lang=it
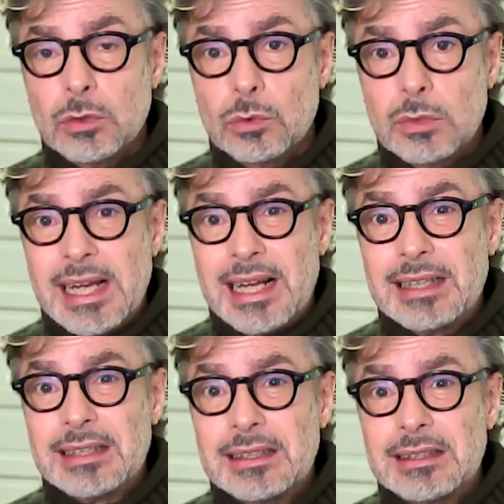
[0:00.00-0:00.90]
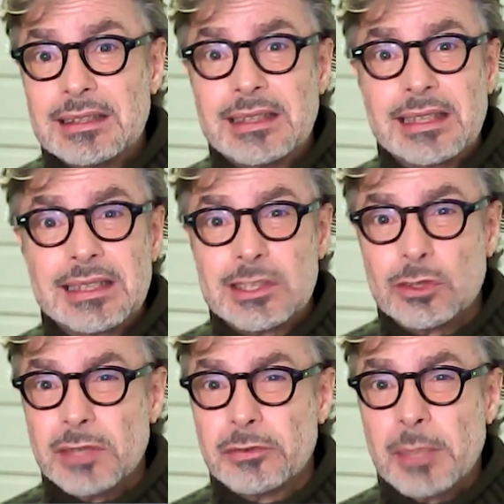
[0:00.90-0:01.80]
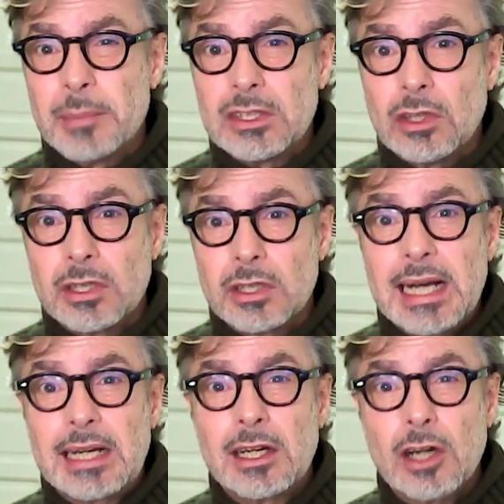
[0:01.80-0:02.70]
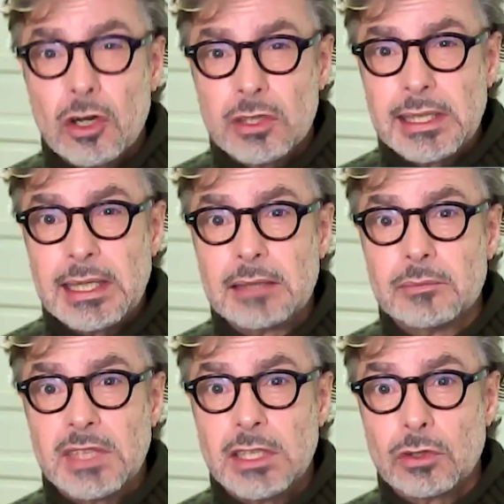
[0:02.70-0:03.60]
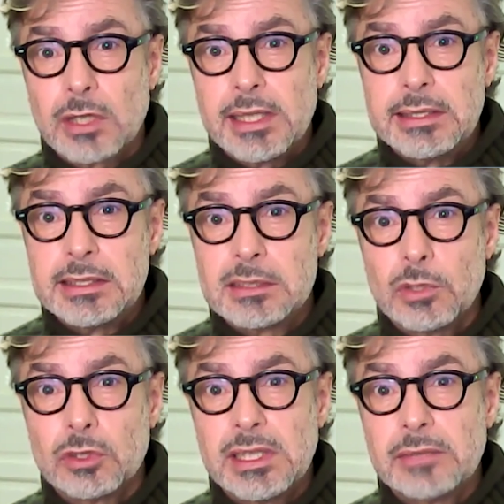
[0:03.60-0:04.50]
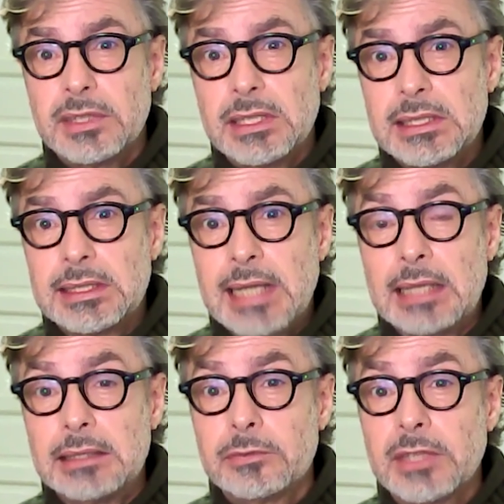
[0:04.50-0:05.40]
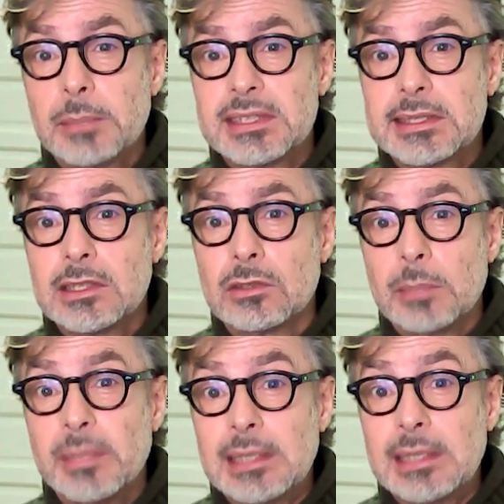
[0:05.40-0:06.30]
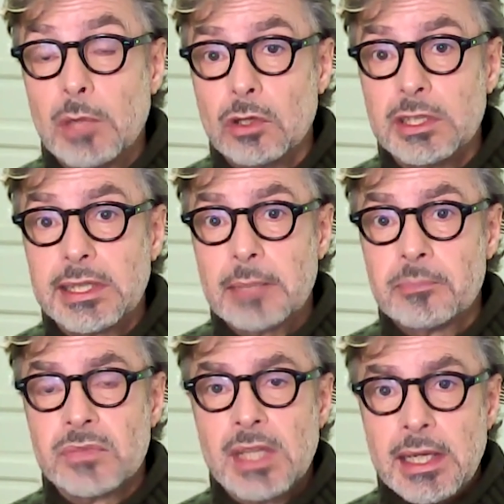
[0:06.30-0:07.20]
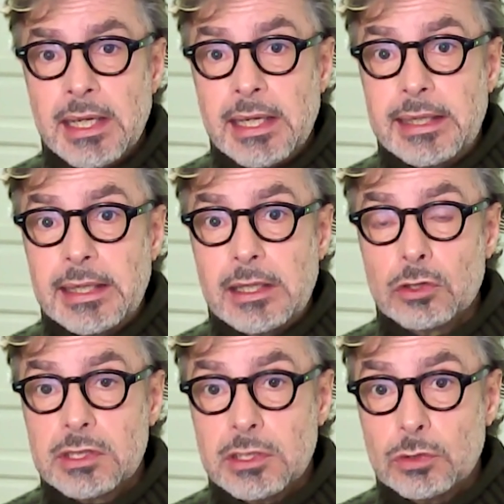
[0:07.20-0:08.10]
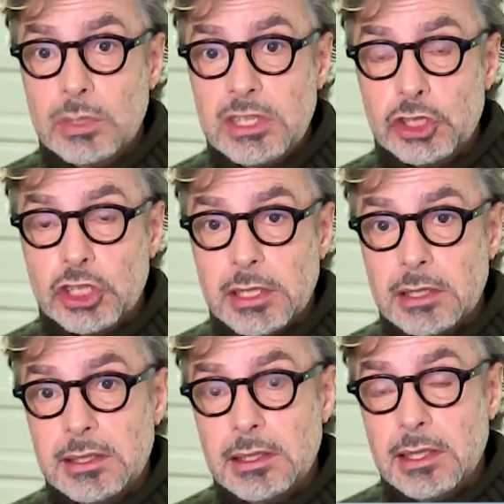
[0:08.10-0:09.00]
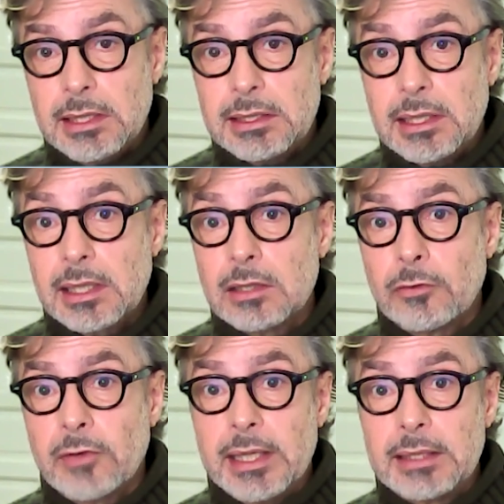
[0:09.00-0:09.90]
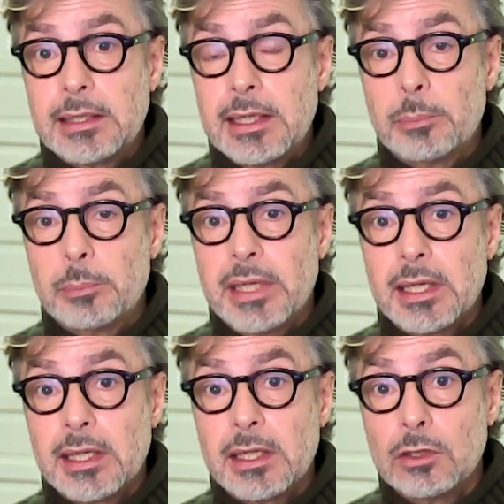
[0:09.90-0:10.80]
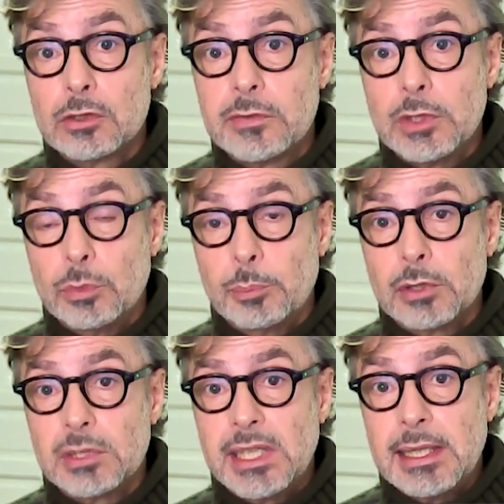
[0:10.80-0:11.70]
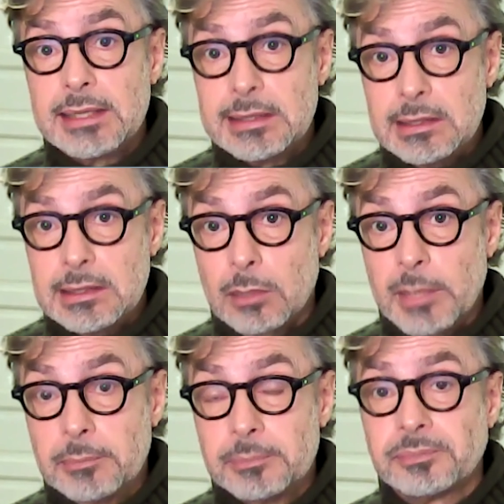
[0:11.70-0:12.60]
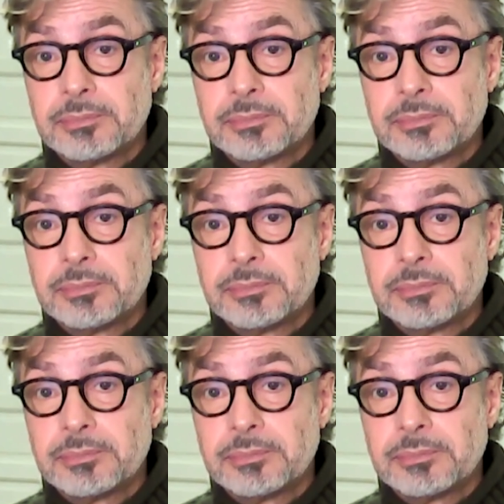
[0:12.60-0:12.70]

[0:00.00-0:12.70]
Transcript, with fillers: una eh, reazione infiammatoria cronica nell'organismo, definita infiammazione metabolica, che costituisce il terreno fertile per lo sviluppo della sindrome.